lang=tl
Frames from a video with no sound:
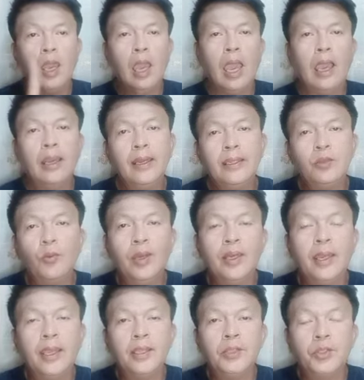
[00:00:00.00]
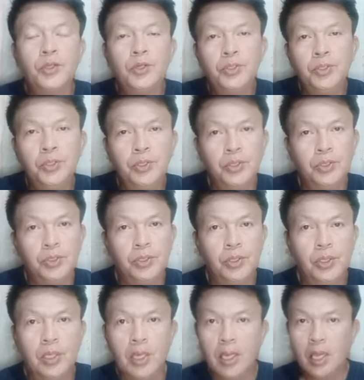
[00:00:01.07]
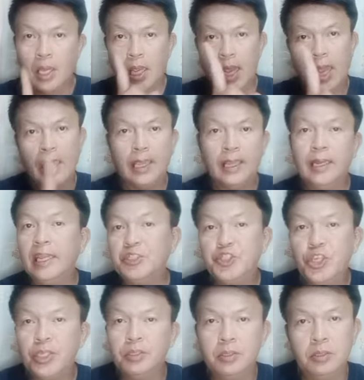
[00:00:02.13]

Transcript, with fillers: Ang ritual na ito ay legit.